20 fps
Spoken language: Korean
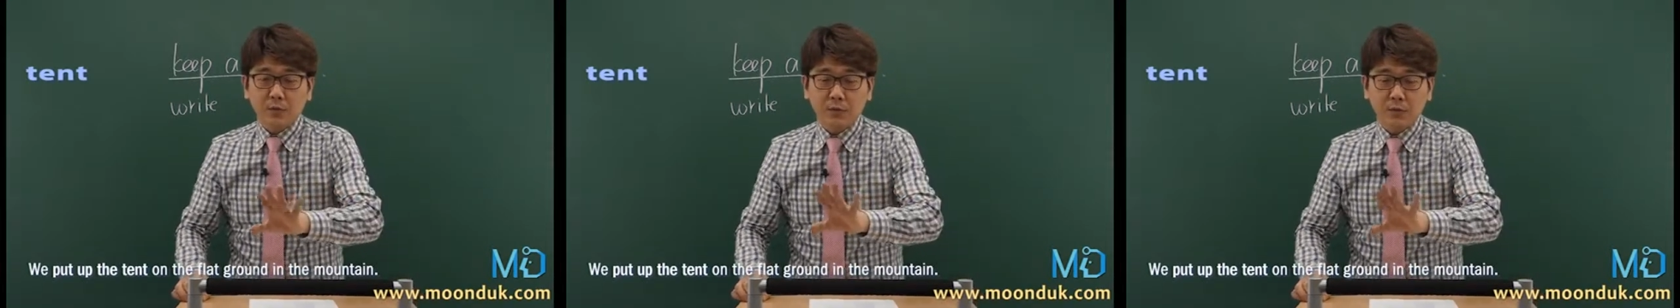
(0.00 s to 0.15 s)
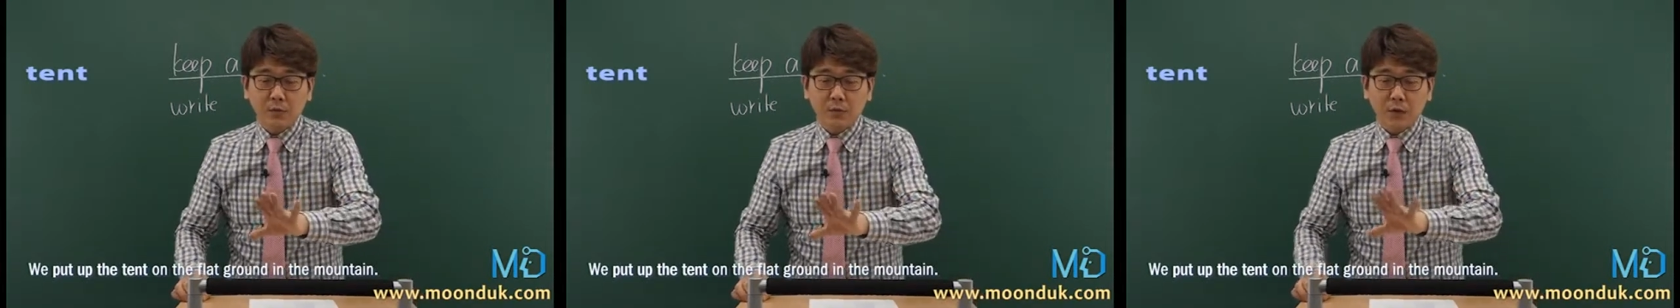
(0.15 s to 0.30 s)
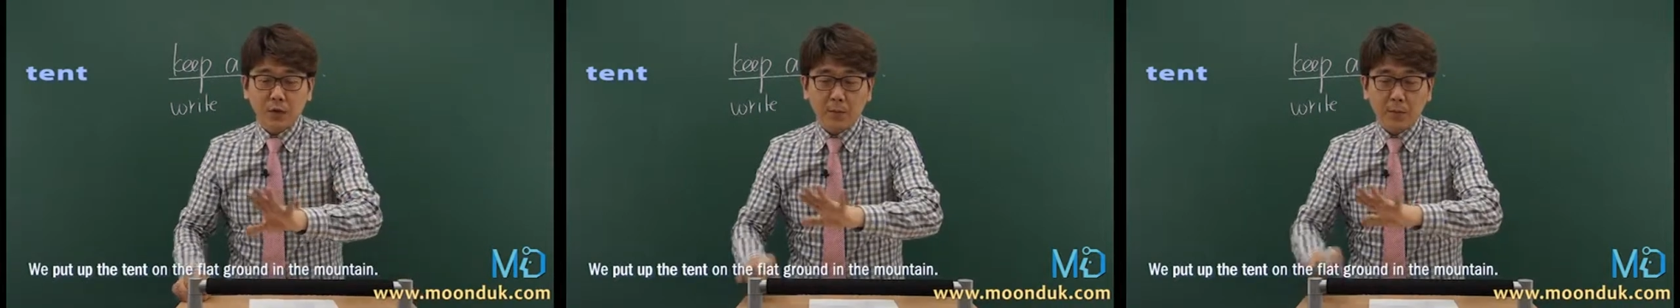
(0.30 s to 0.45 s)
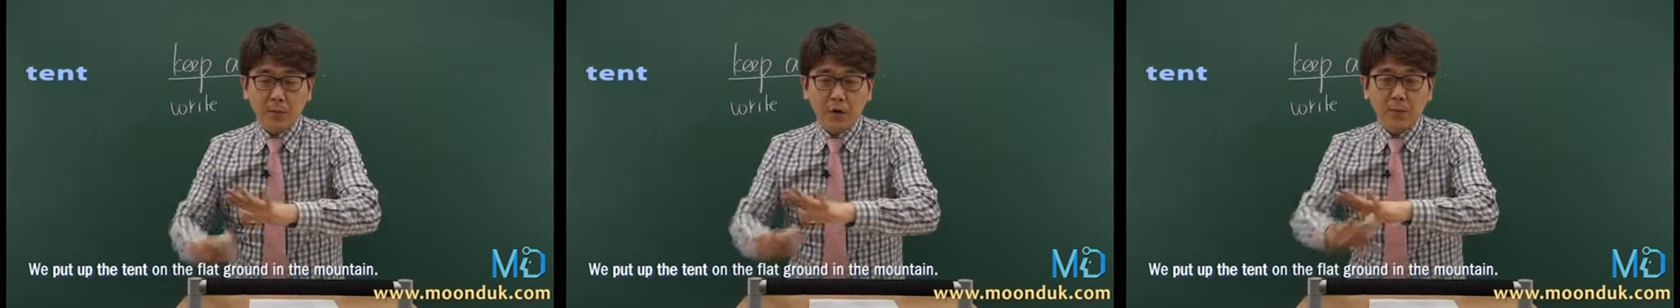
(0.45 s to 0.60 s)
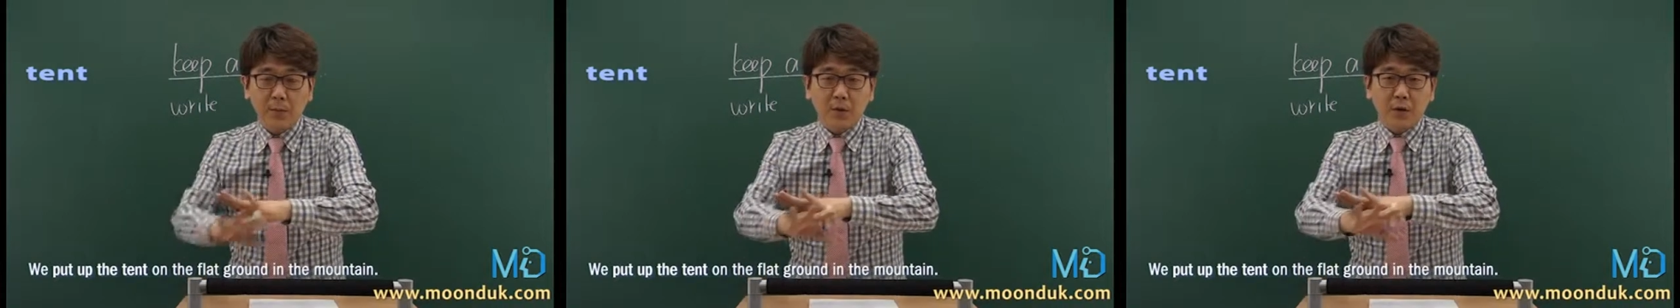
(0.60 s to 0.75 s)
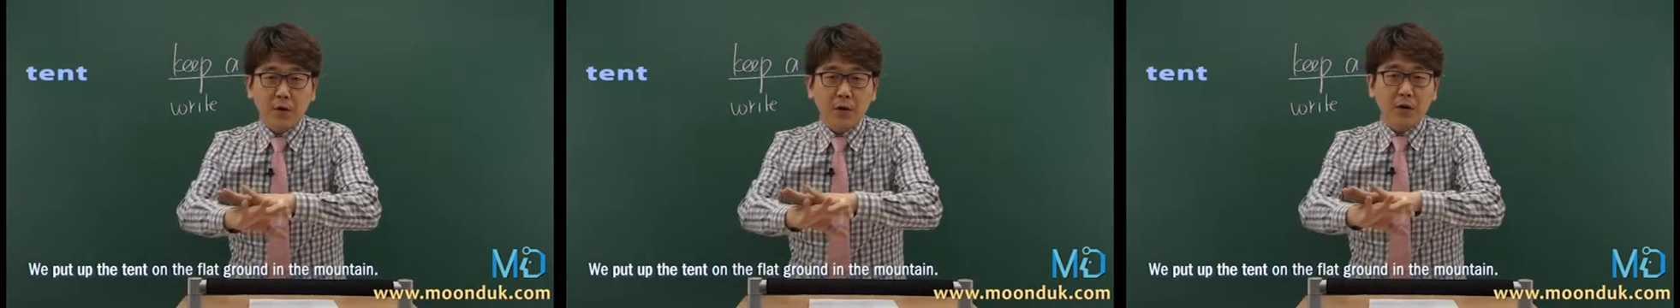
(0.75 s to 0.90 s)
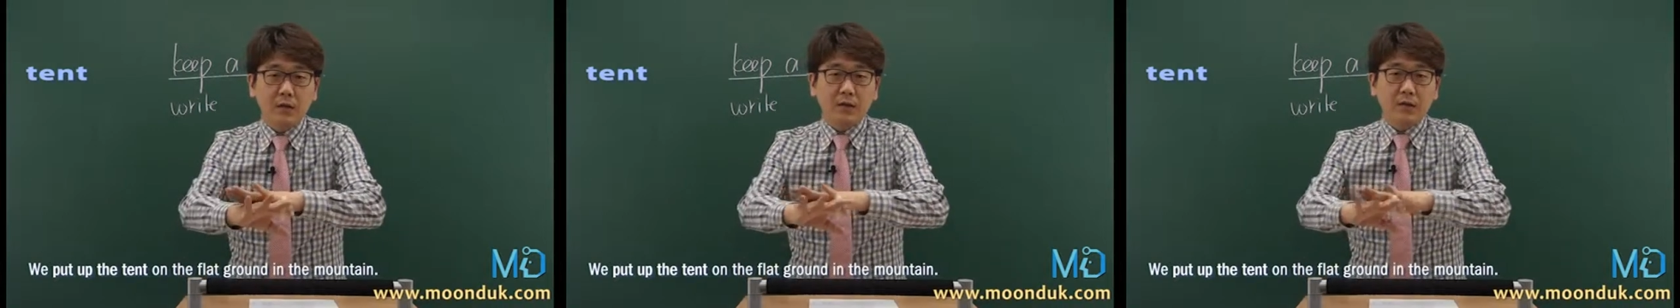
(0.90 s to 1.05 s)
산 속의
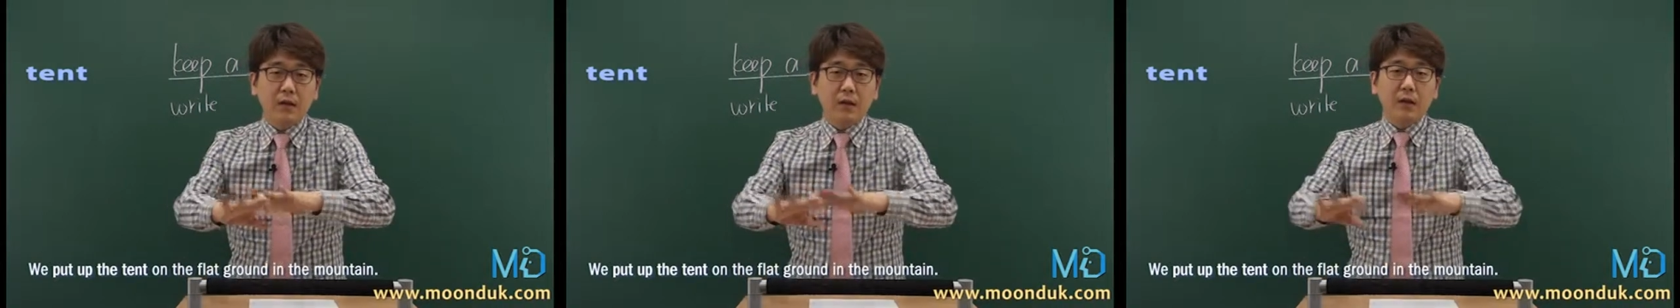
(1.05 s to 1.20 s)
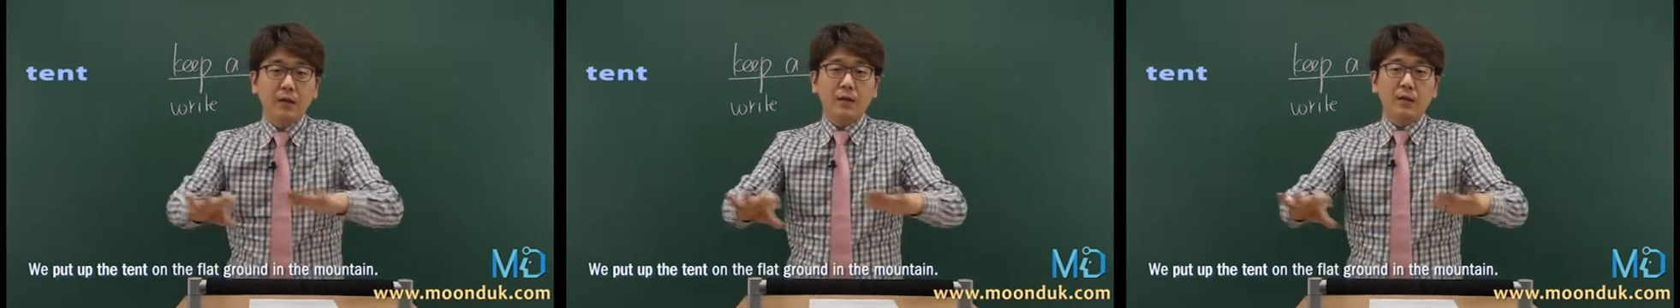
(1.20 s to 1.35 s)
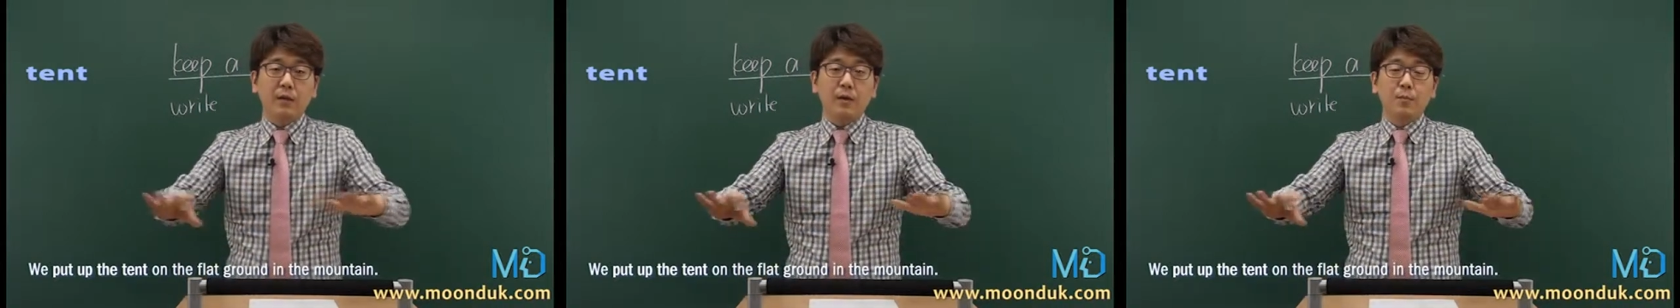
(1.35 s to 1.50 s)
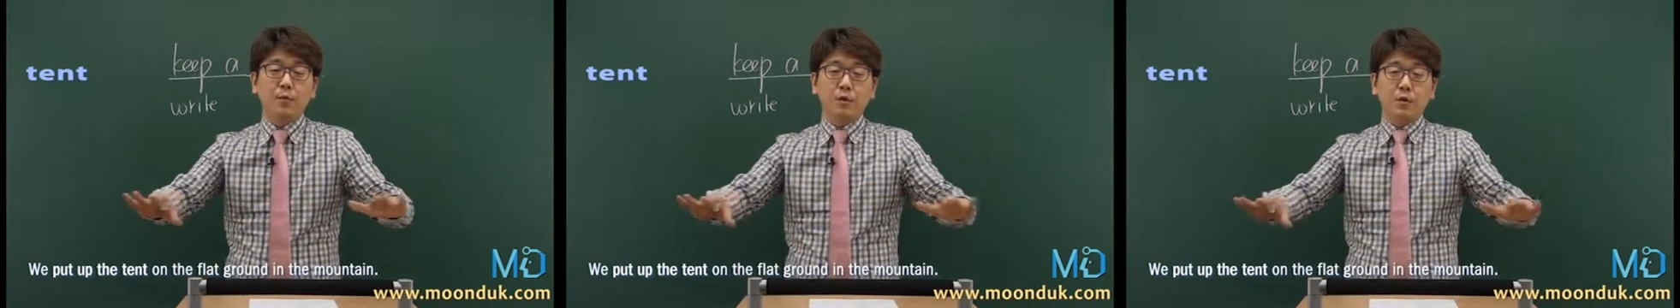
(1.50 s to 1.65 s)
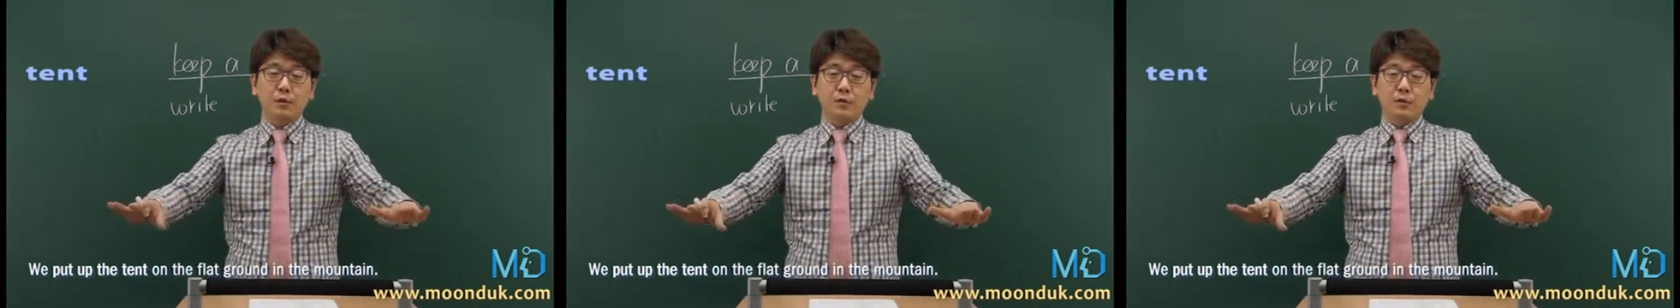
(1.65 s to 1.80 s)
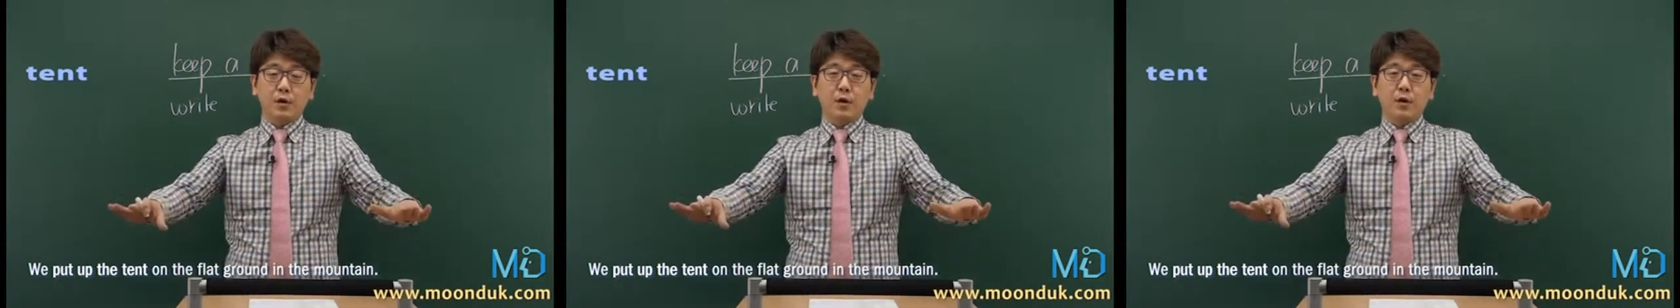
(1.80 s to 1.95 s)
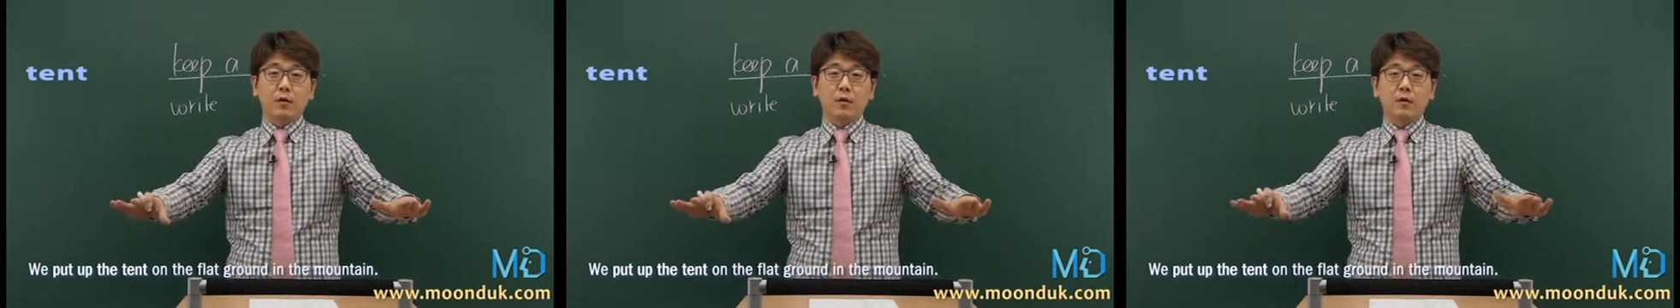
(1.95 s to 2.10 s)
평평한 땅에다가 뭐
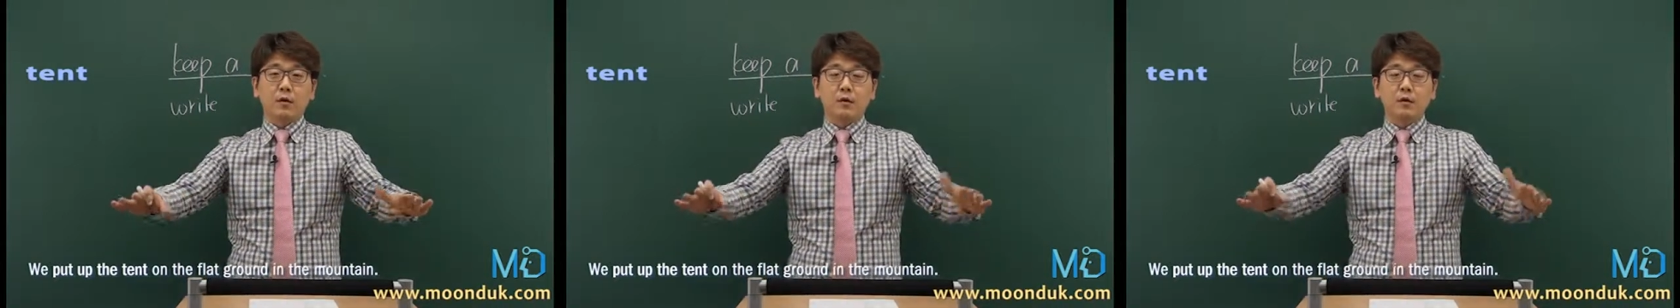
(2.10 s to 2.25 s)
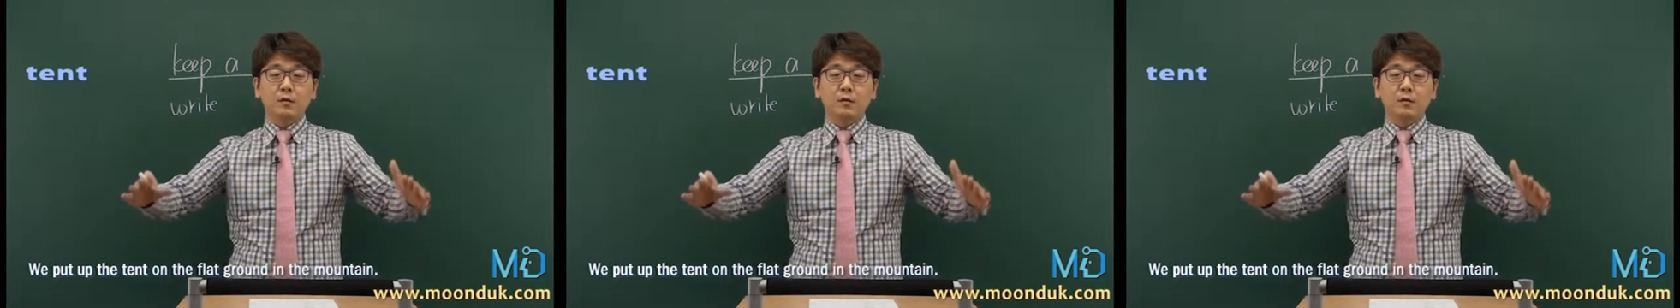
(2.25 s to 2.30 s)
했어요?